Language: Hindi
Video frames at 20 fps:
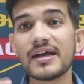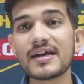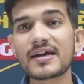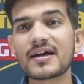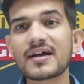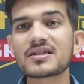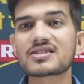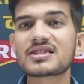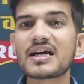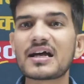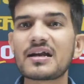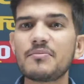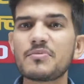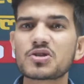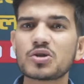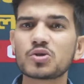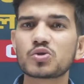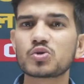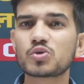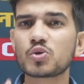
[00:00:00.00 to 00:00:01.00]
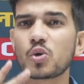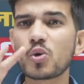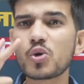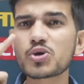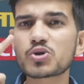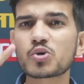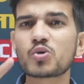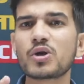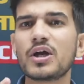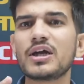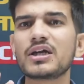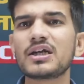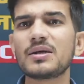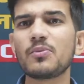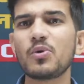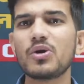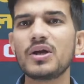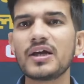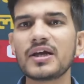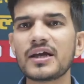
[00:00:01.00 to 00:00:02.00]
एक हजार में से दो स्टूडेंट ही
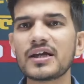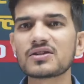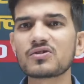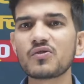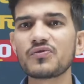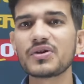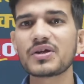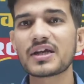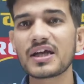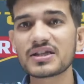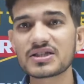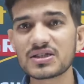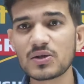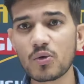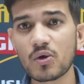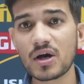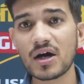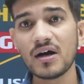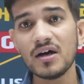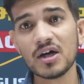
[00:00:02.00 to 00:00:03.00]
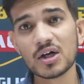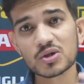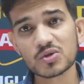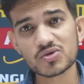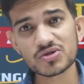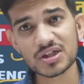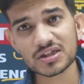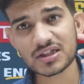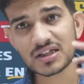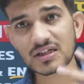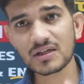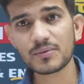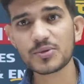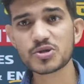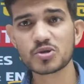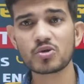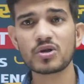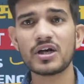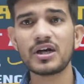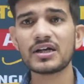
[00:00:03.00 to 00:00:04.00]
बोलेंगे तो फिर कैसे होगा तो जितने
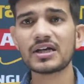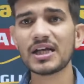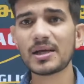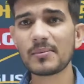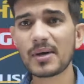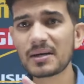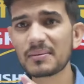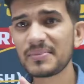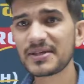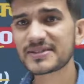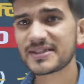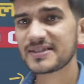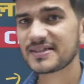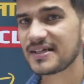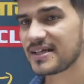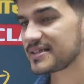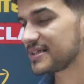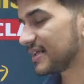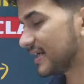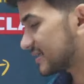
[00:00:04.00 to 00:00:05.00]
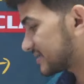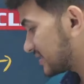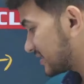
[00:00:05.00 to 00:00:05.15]
भी स्टूडेंट है एक बार मैसेज कर देना